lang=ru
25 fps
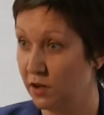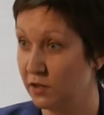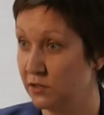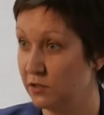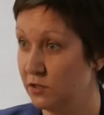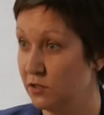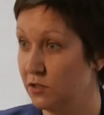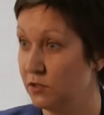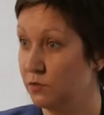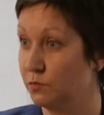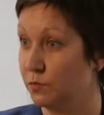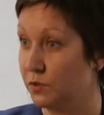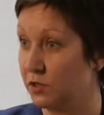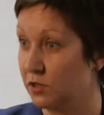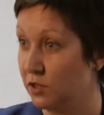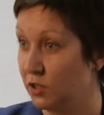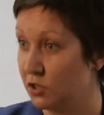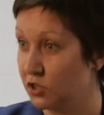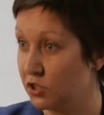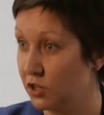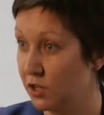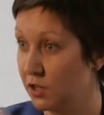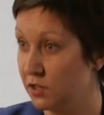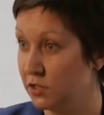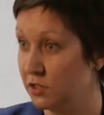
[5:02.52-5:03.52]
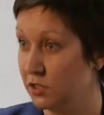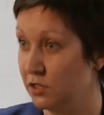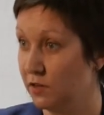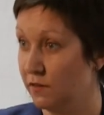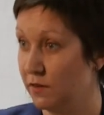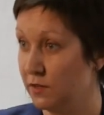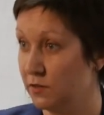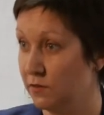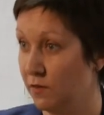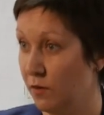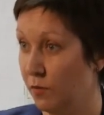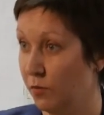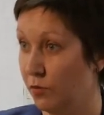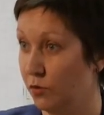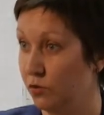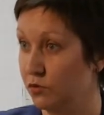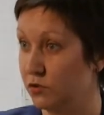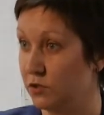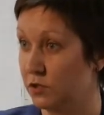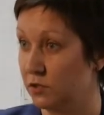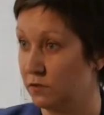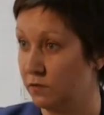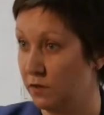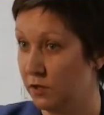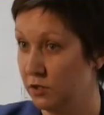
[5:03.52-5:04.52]
ходить, продолжает задавать
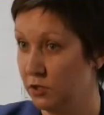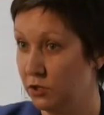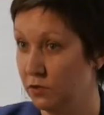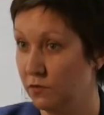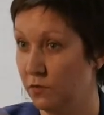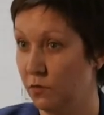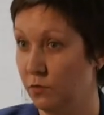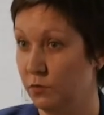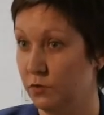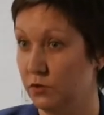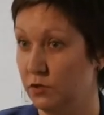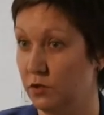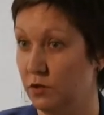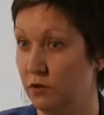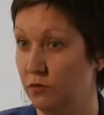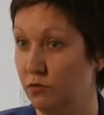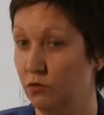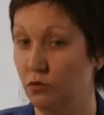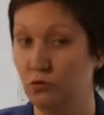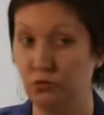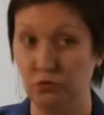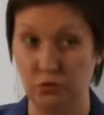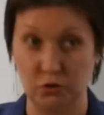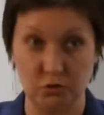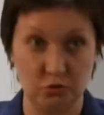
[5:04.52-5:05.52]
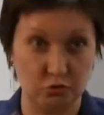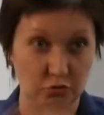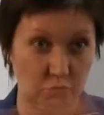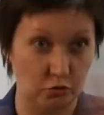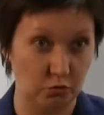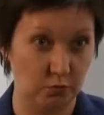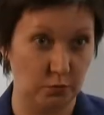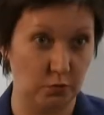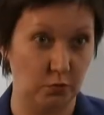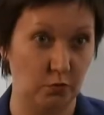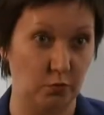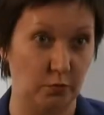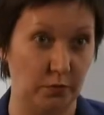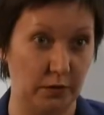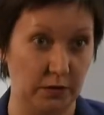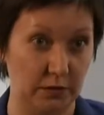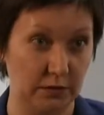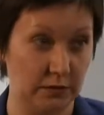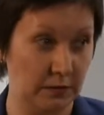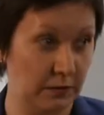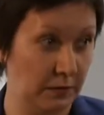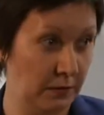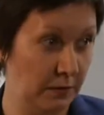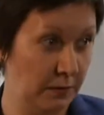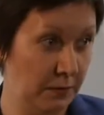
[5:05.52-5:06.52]
вопросы, звонит вам по телефону и ничего не покупает.